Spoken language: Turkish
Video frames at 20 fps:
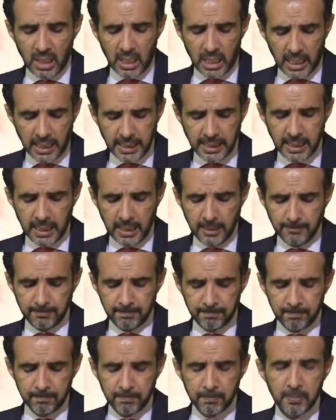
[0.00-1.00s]
Anne
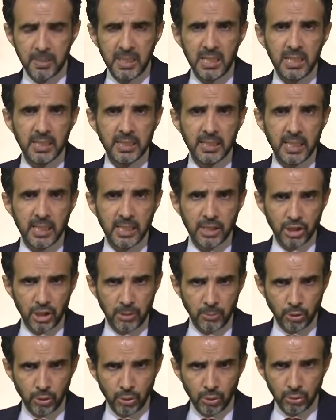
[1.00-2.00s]
birlikte
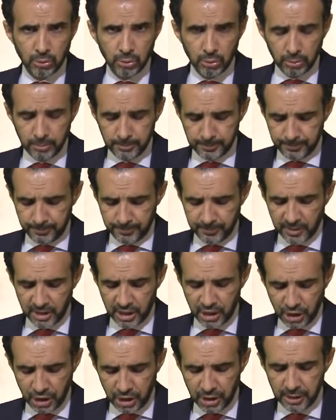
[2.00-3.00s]
yaşamış olduğu
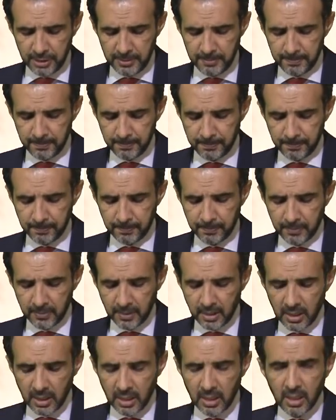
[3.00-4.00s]
kişinin
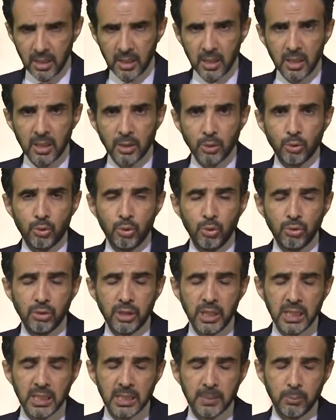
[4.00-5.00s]

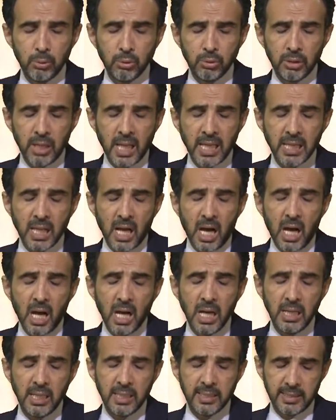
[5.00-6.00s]
Türkiye'de bulunan
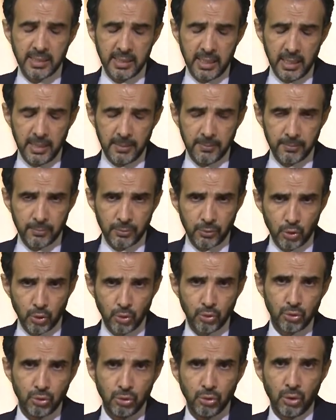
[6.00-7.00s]
ailesine
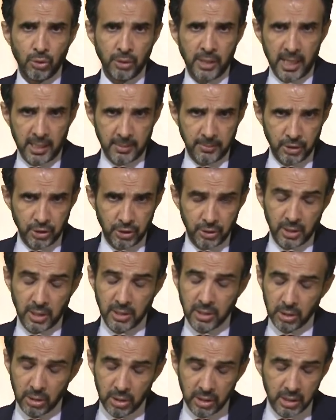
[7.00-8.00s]
çocuğu göndermiş.
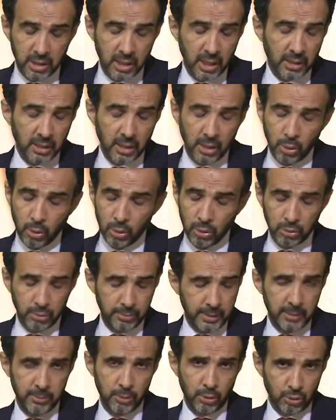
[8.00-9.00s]
Nasıl gitti ya da ne oldu
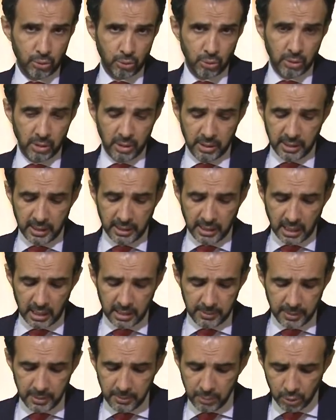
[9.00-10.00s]
bilmiyoruz. Orada
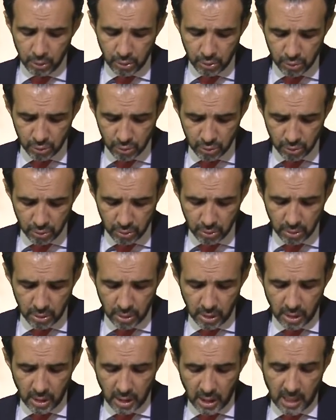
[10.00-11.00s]
detaylı bilmiyoruz.
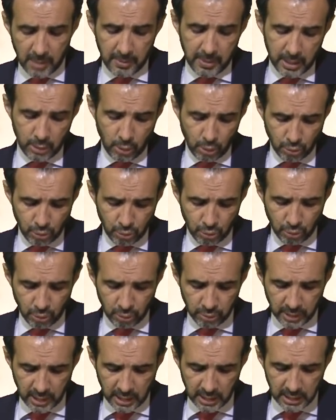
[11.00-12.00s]
Haber yok çünkü
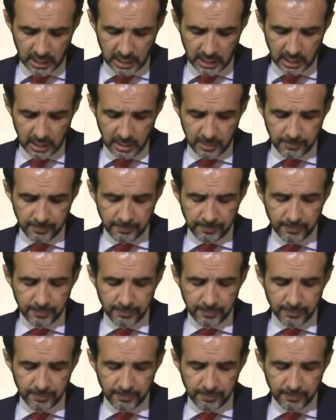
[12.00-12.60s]
onlarla ilgili.